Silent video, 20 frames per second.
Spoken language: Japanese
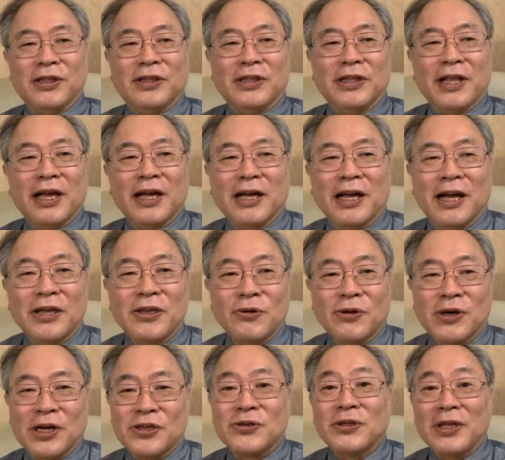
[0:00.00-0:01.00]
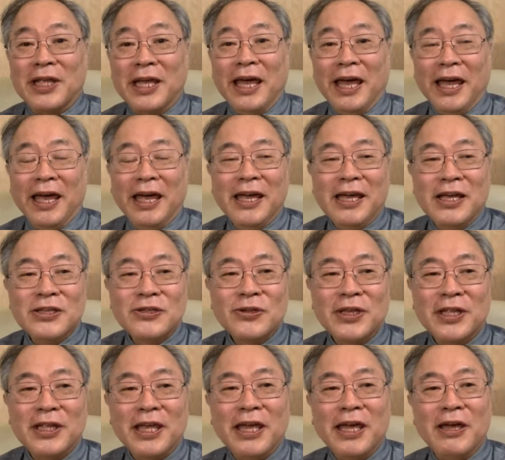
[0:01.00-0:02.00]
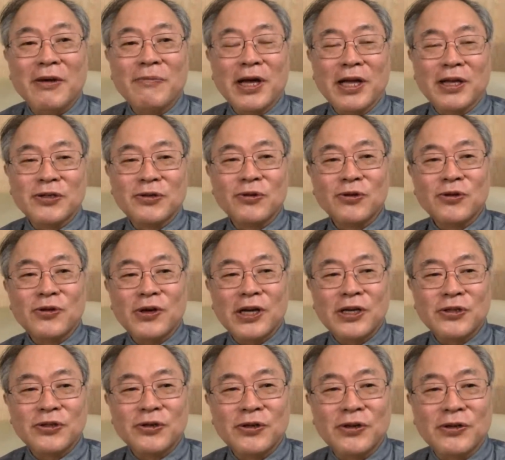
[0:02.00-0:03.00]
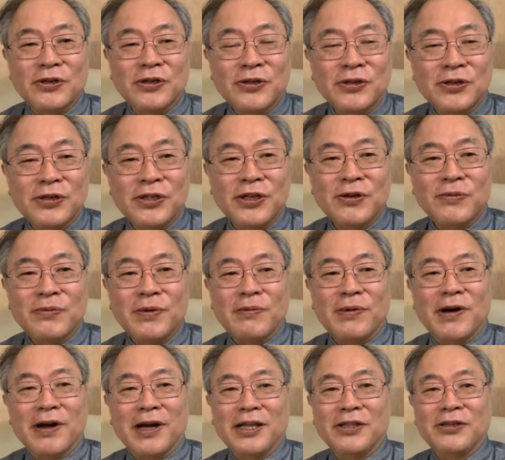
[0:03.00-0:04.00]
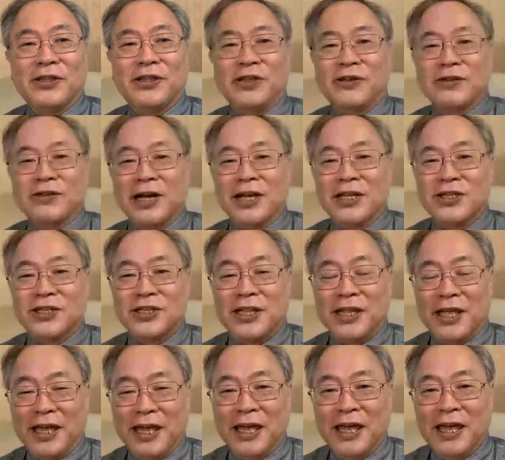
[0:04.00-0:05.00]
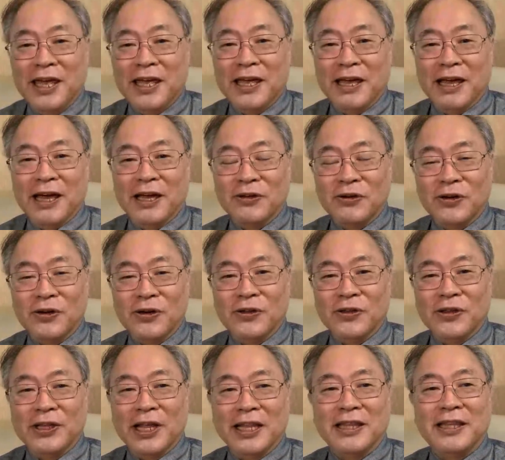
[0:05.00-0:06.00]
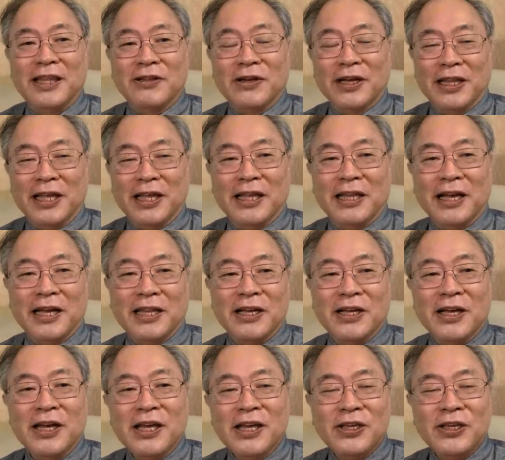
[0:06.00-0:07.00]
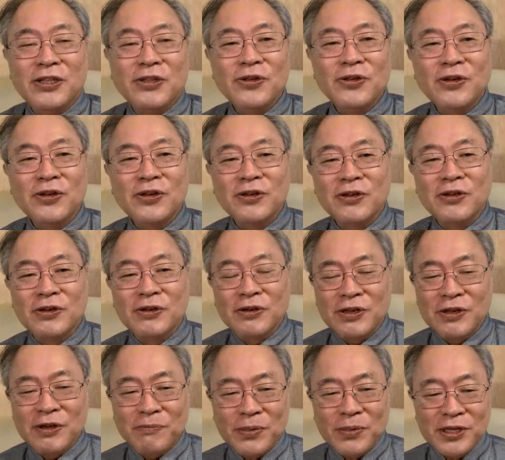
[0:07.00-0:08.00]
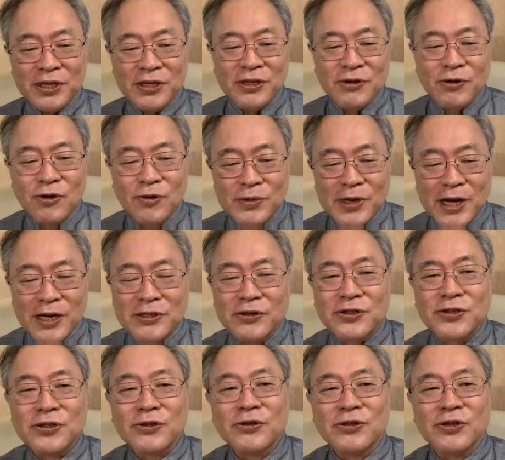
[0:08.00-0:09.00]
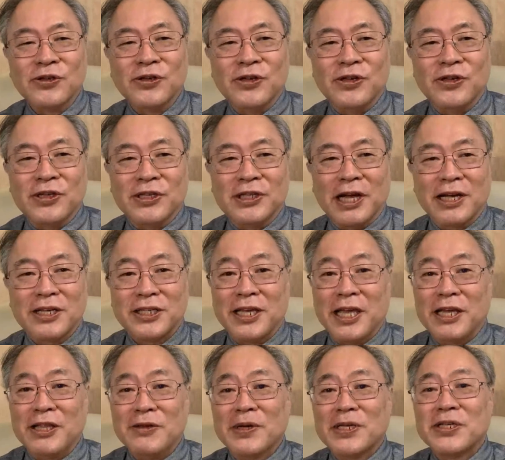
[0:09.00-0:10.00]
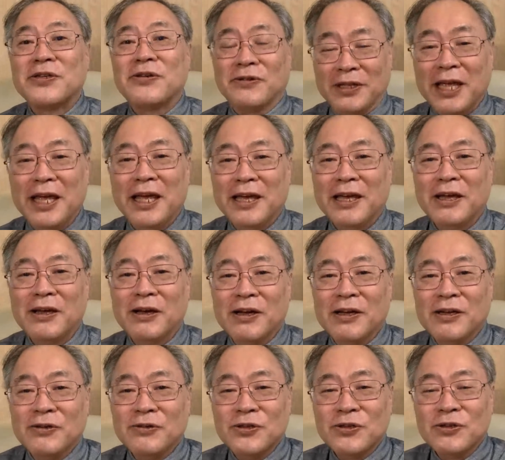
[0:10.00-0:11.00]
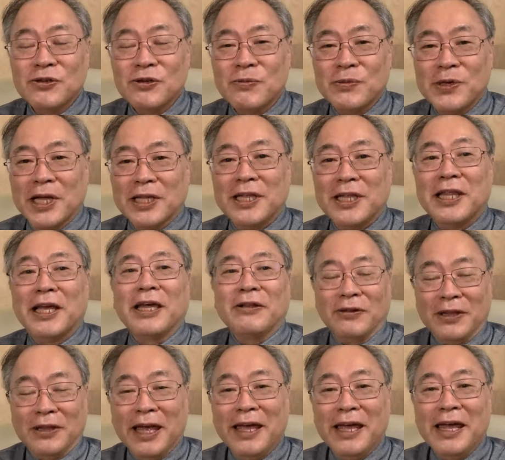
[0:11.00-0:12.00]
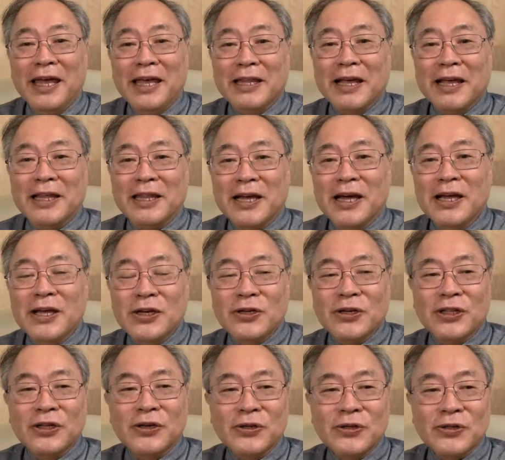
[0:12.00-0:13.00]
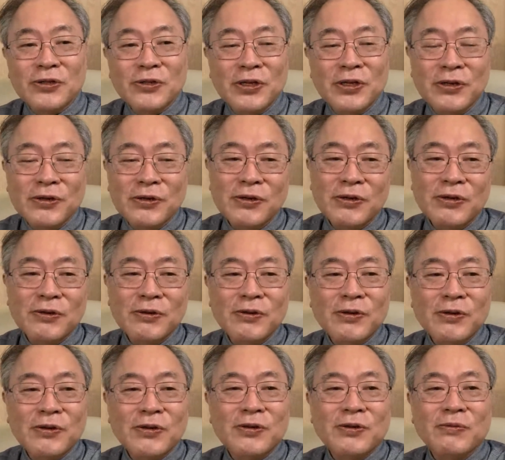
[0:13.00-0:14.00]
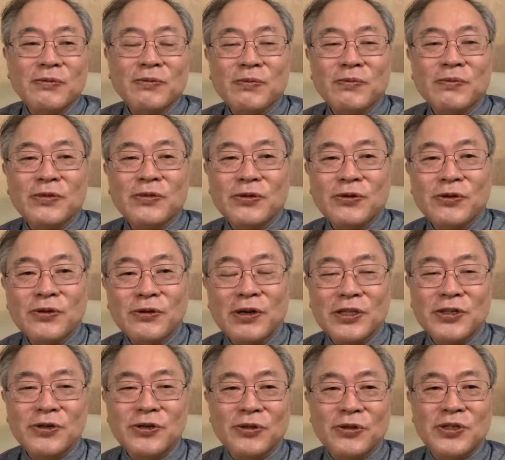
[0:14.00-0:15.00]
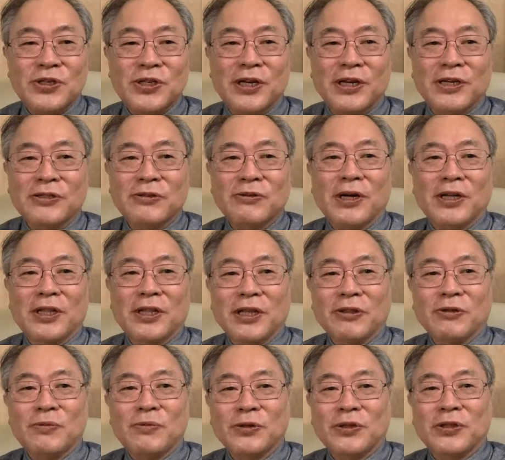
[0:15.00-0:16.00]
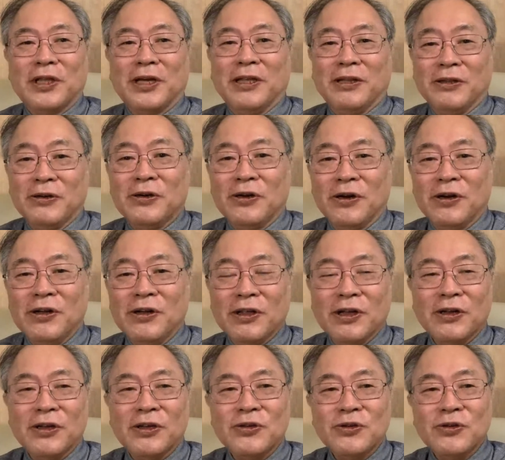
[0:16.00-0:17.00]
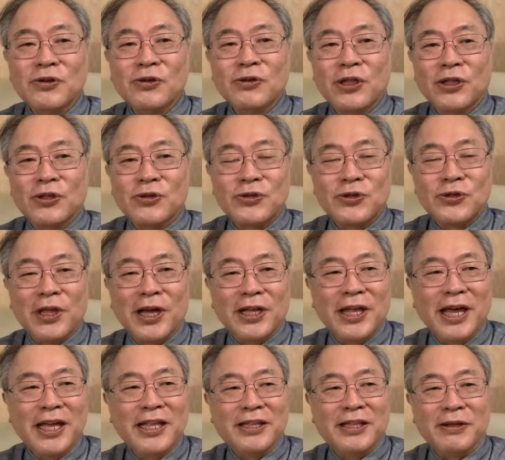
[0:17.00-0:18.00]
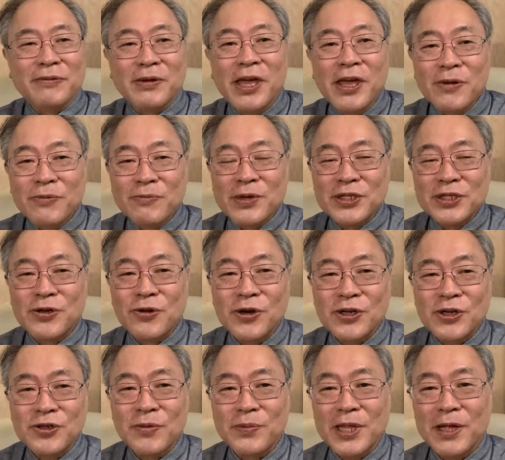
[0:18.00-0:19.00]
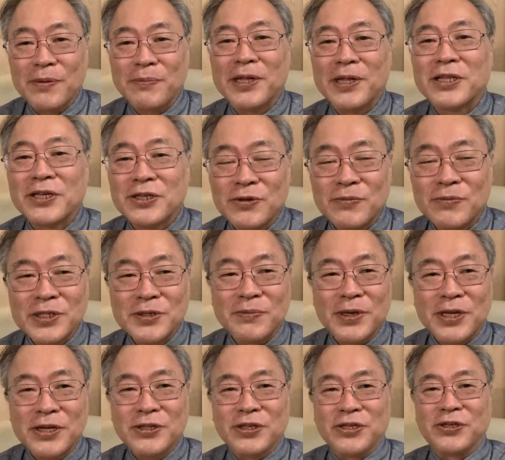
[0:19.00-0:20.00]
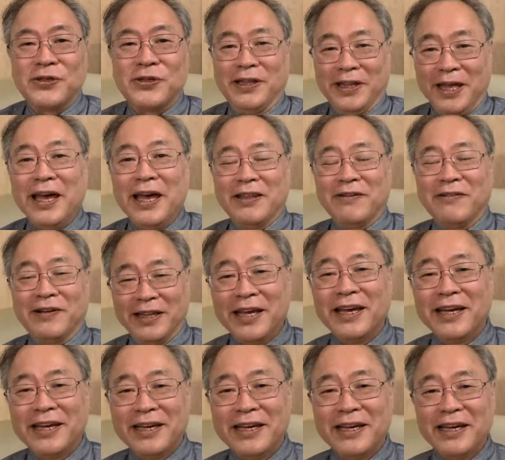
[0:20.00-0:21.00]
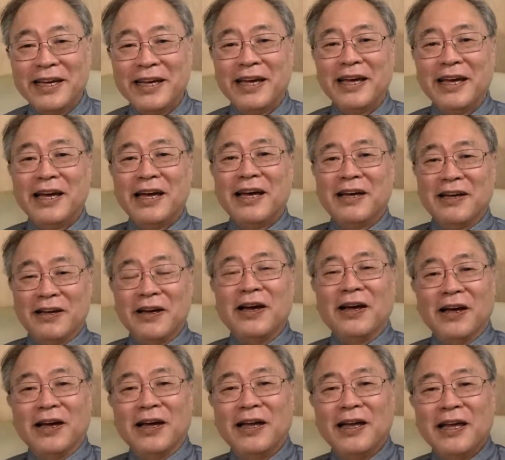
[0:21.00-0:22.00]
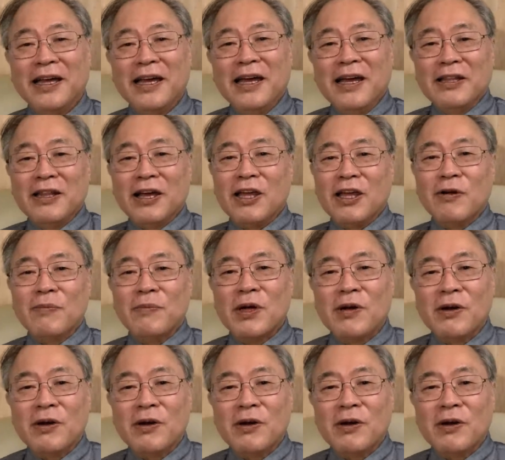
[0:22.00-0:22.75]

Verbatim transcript: なんか教科書で、それで、まあ、その教科書をゆっくり読めばわかるっていう感じで、あの、なってるから、だから人に、やっぱりホームワークをすごくたくさんやりますよね。なるほど。うちの子もやってたけどね。だから、うん、あの、それを、うん、そういうのがちょっと違うのかなと思ったけど、だから日本だと宿題が入ってる、まず教科書をペラペラでしょ、まずびっくりするわね、あれはね。ああ、なるほどね。だからやっぱ